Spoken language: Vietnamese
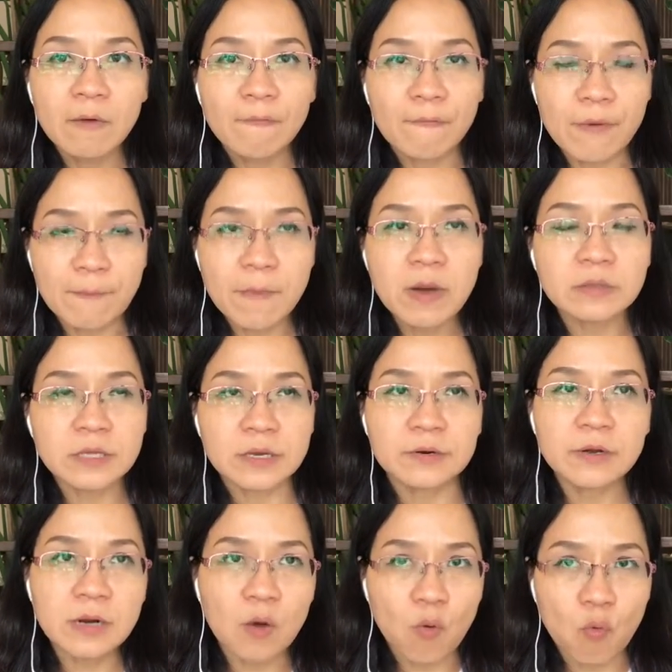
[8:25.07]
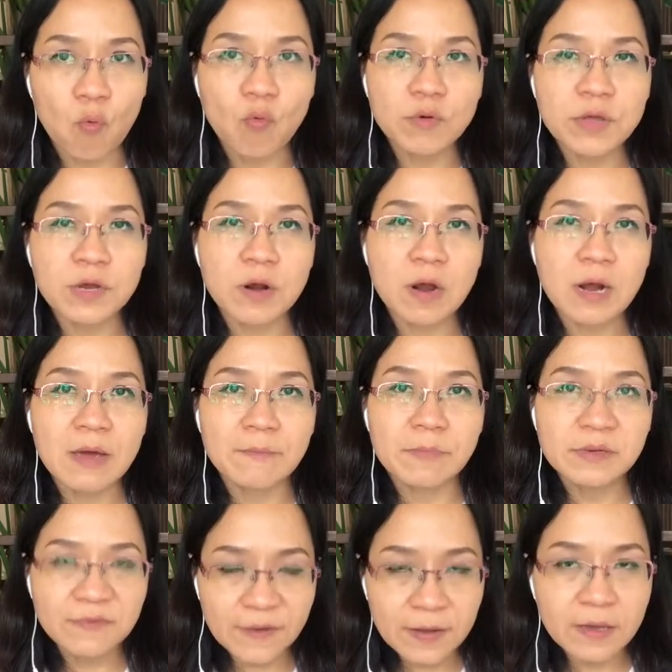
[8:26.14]
và mất thì rất là uổng do đó là
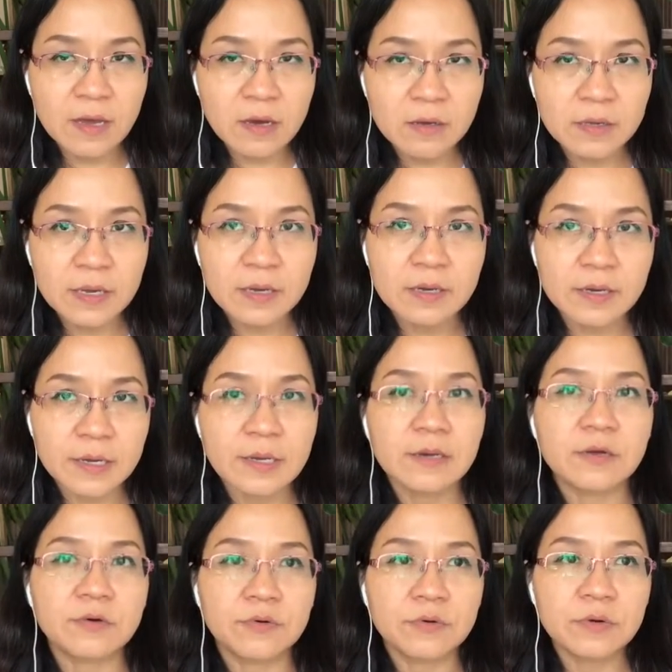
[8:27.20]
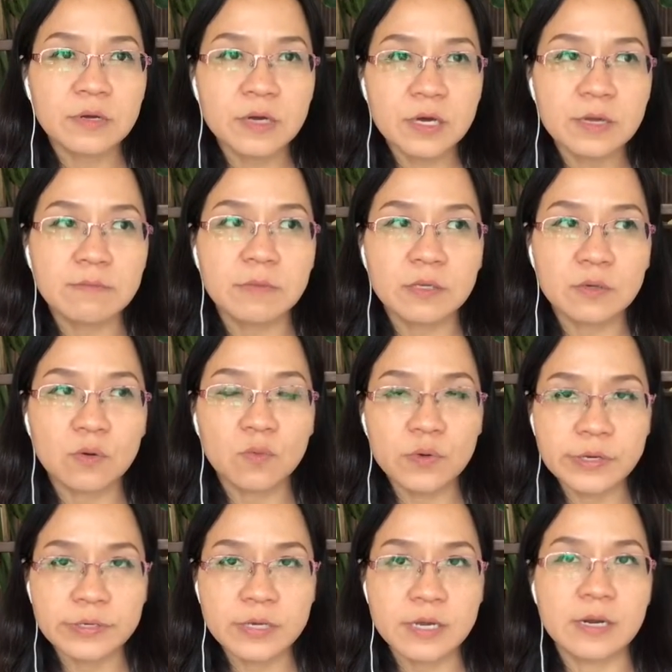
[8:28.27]
mình phải cân nhắc kỹ lưỡng khi mình
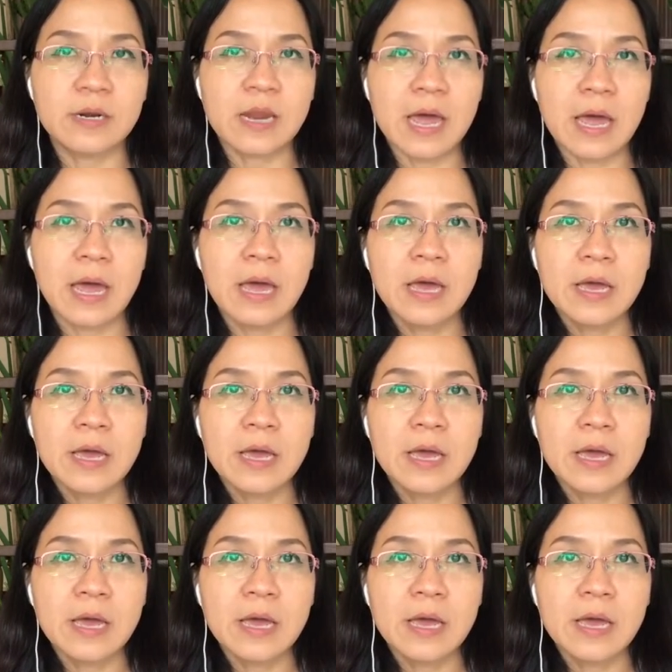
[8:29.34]
quyết định là